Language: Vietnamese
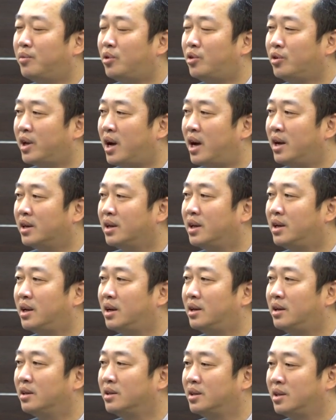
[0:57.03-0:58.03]
mô tả được cái
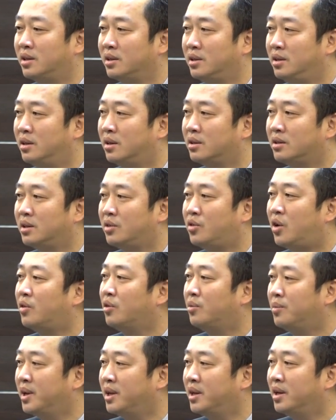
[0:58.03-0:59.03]
năng lực sở trường và sở đoản
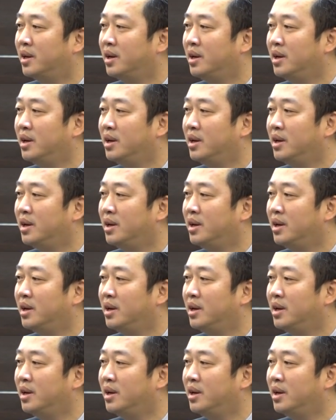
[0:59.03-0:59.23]
của mình